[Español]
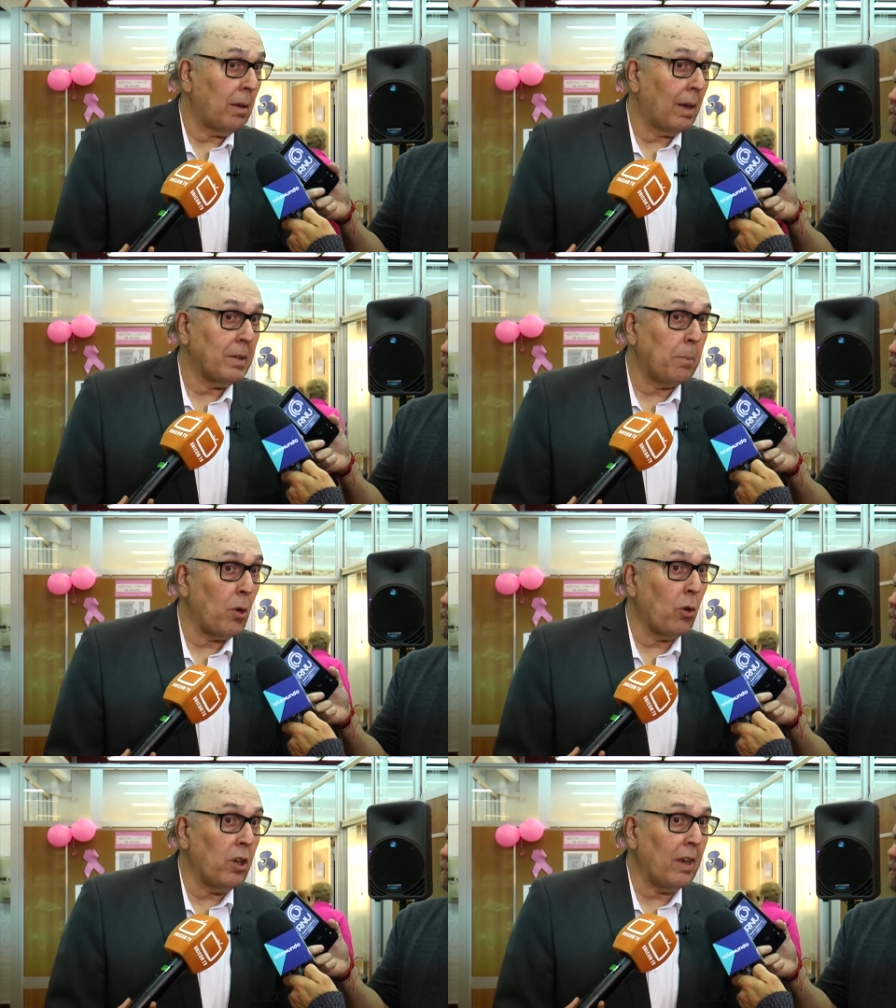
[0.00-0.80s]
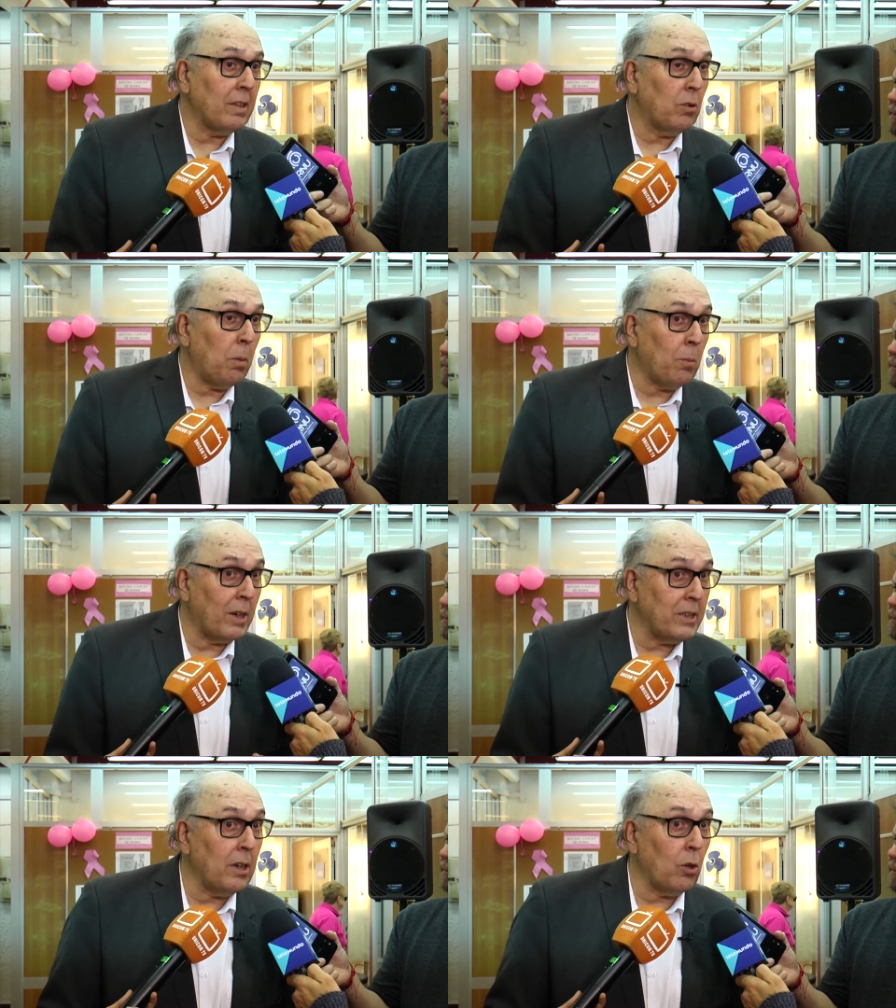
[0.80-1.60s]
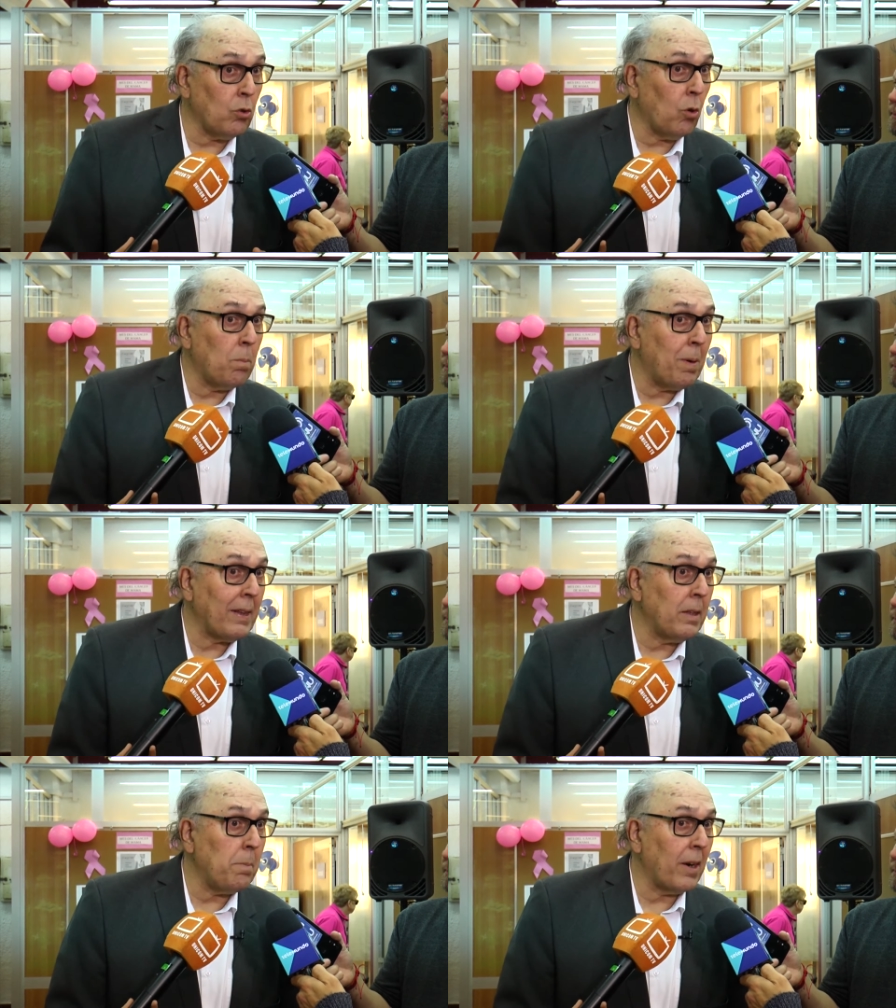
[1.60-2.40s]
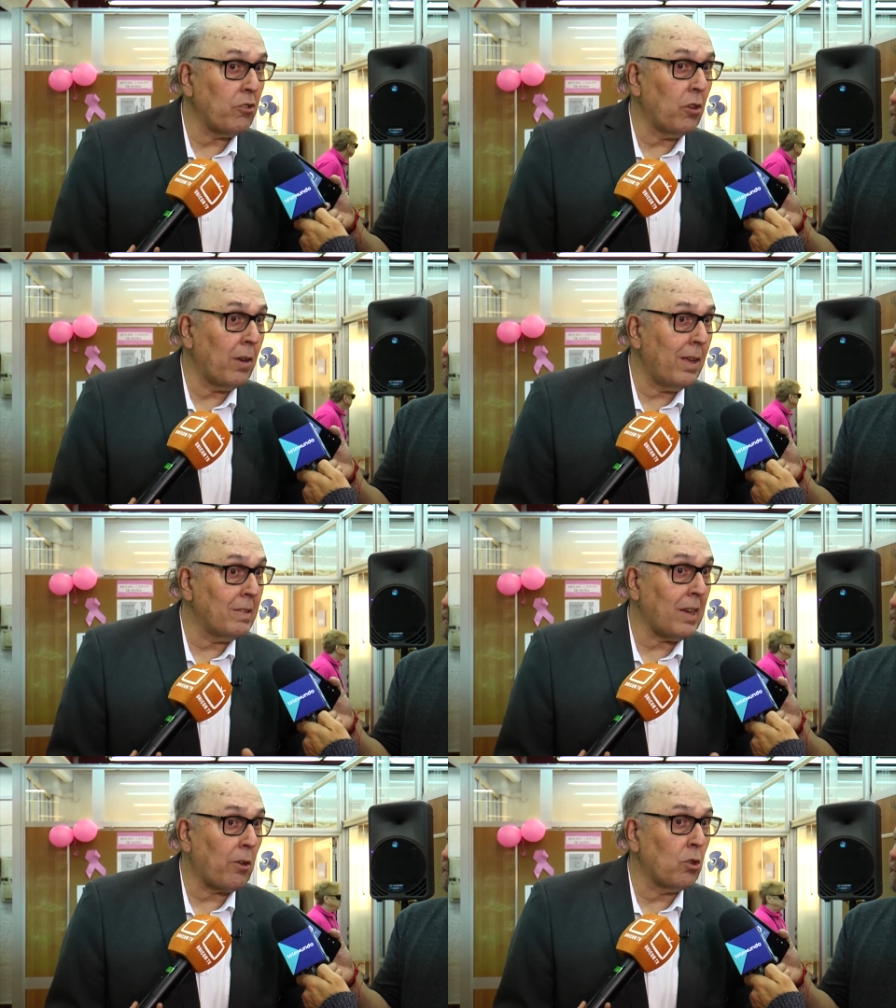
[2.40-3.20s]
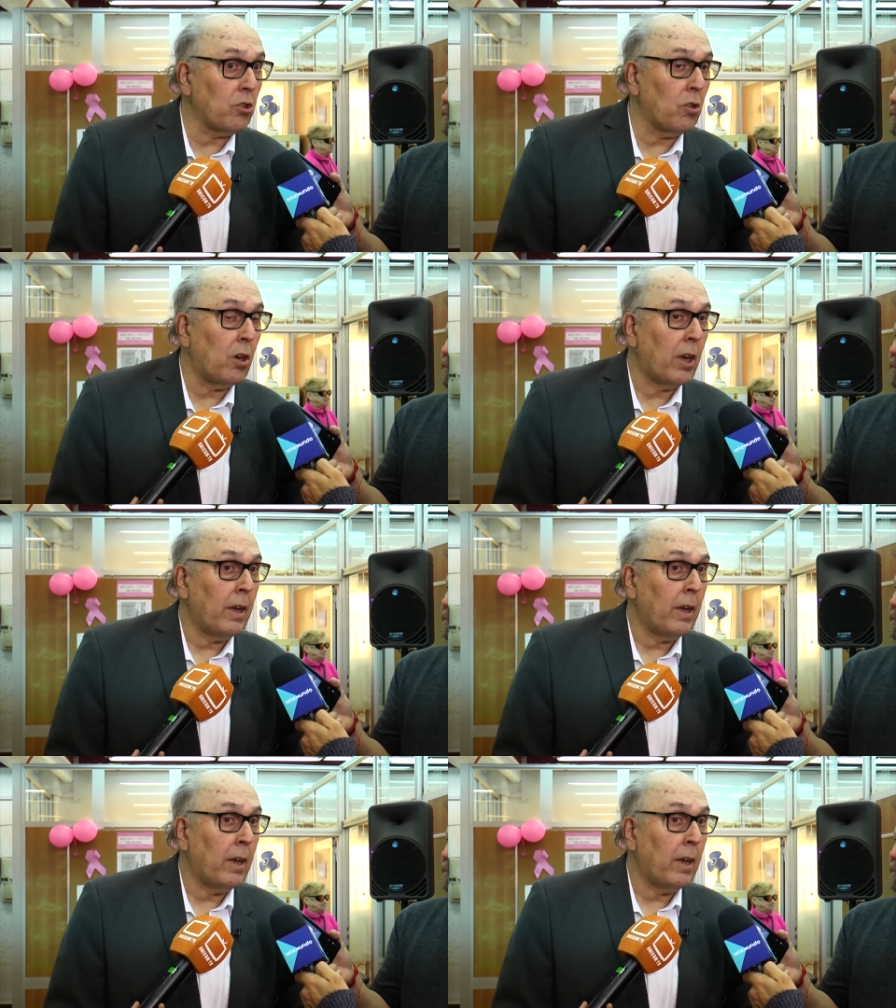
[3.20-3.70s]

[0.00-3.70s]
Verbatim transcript: hace pocos días estuvimos allí con todo un plan de inversión y desarrollo